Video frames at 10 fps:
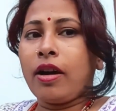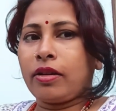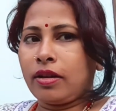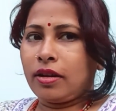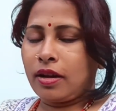आ
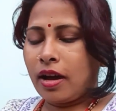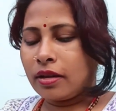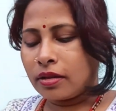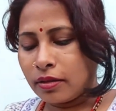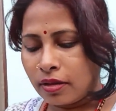रहा
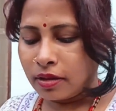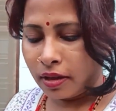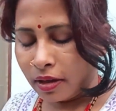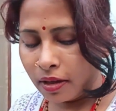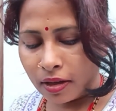आज तो और
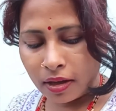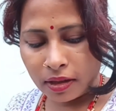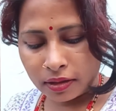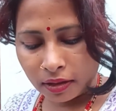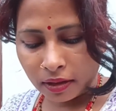संडे
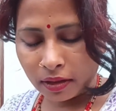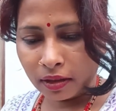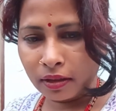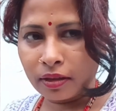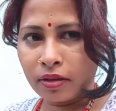है संडे
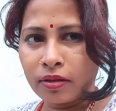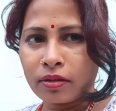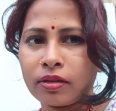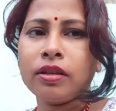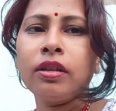के दिन
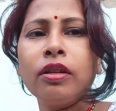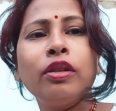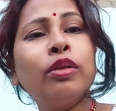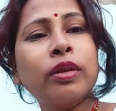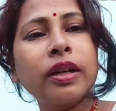और
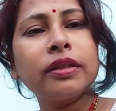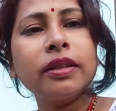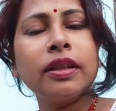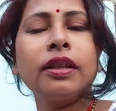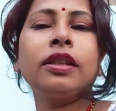लोग
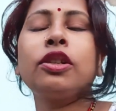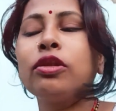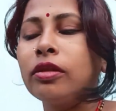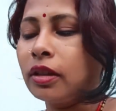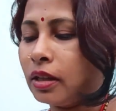कहते हैं कि
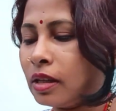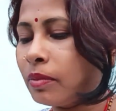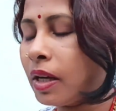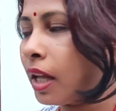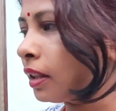छुट्टियां
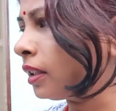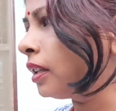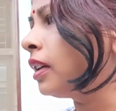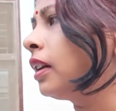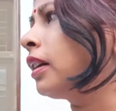नहीं मनाते
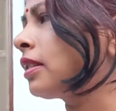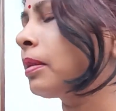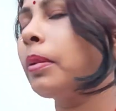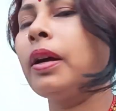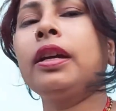हैं घर
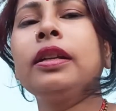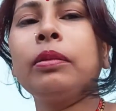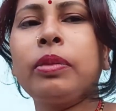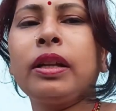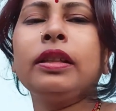सफाई
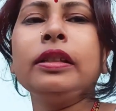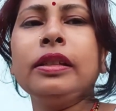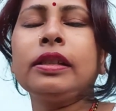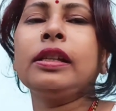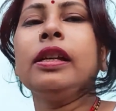कपड़ा भी
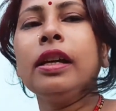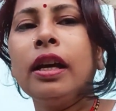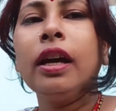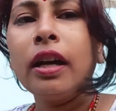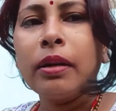
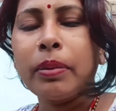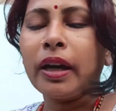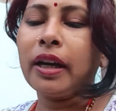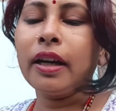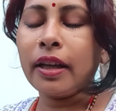
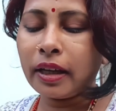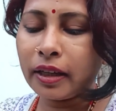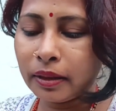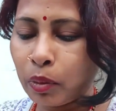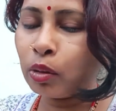खाना
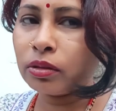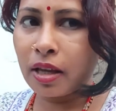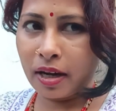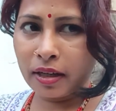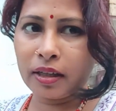ढेकाना बहुत
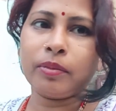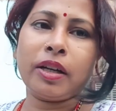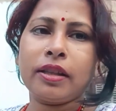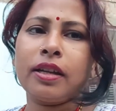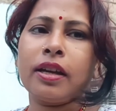सारा काम
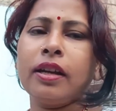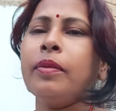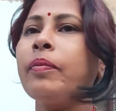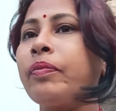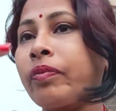रहता है
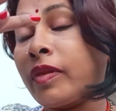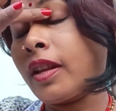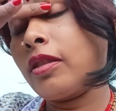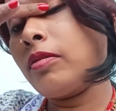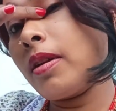
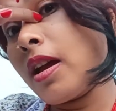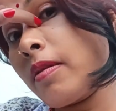तो मैं